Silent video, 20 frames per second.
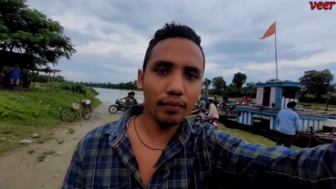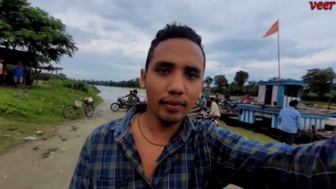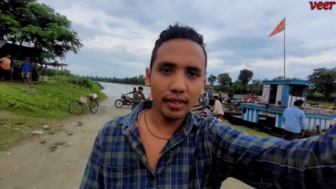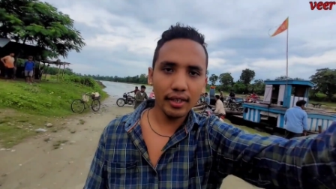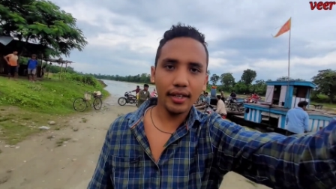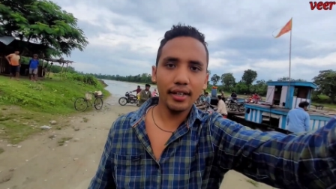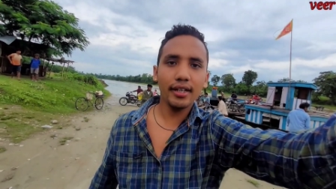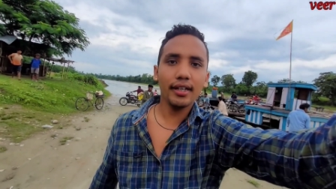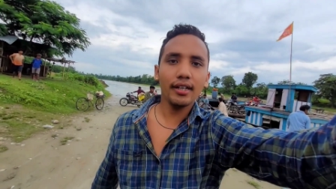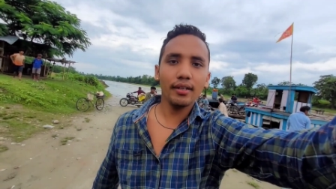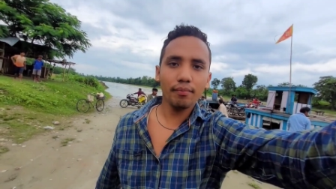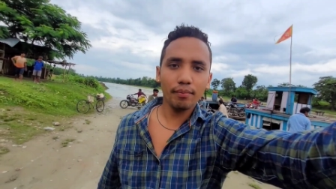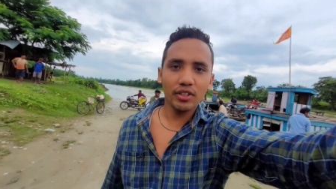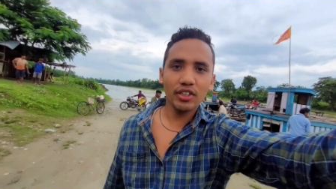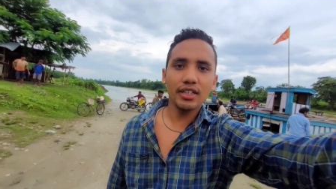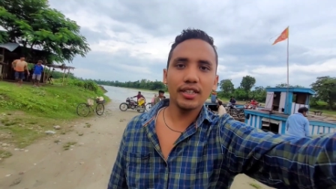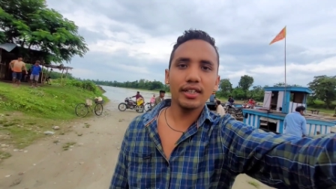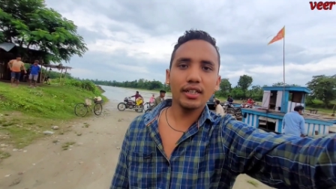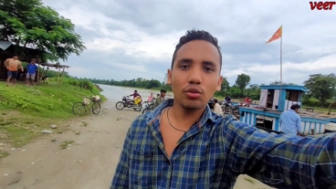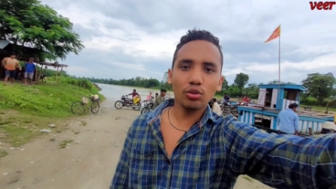लोग बने रहिए
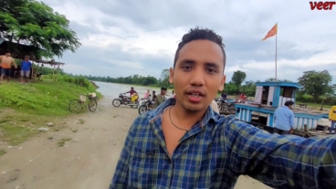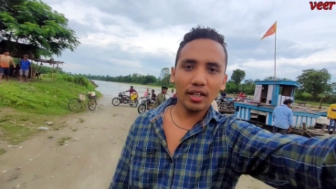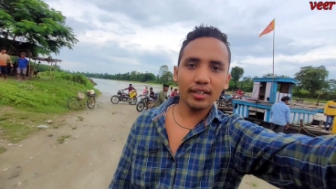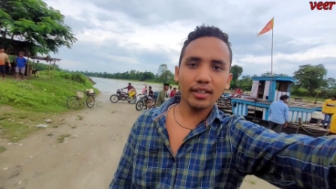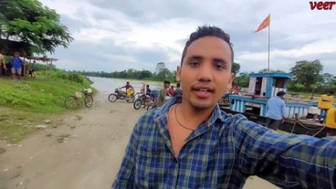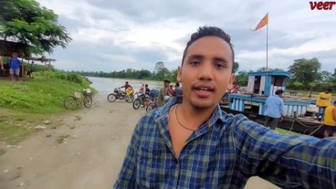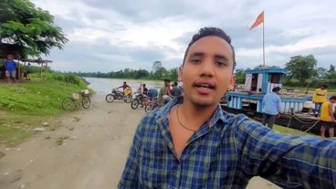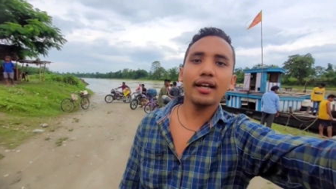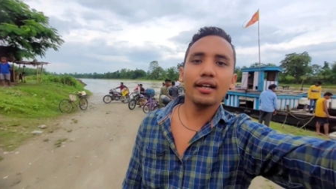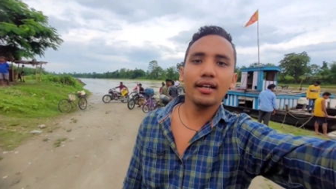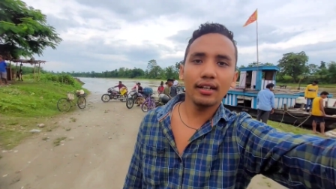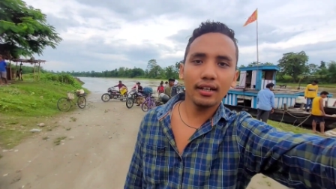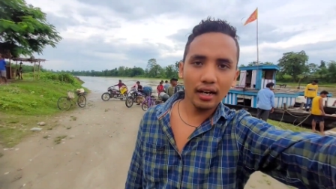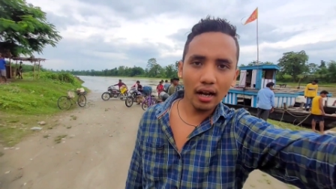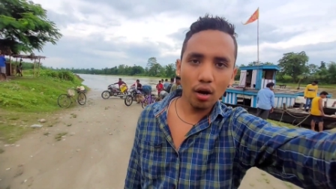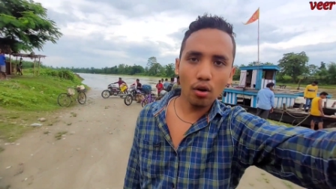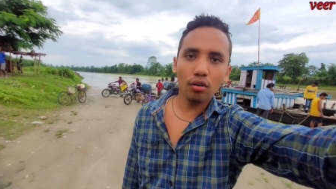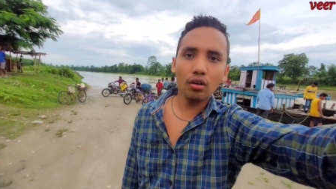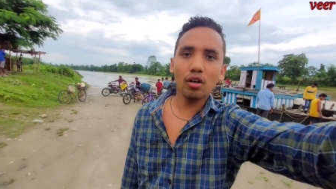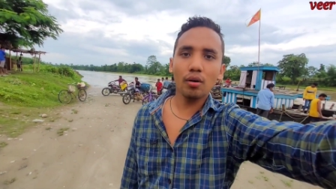बसंती को उठाता है
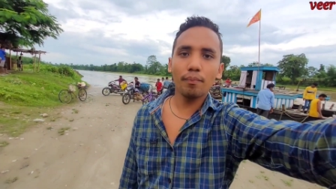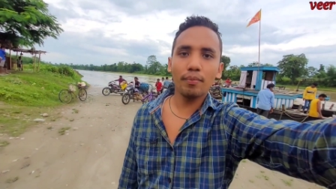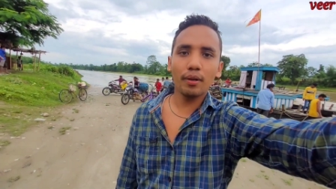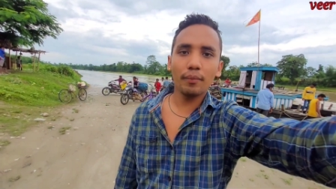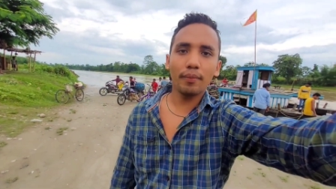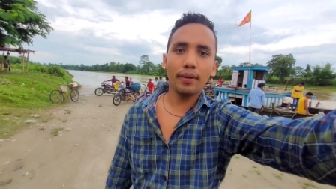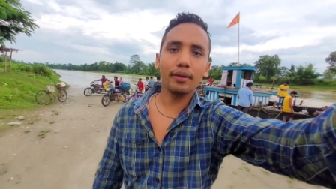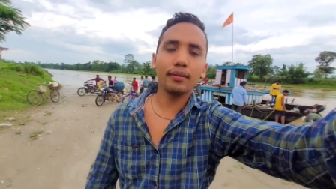नाव का ऊपर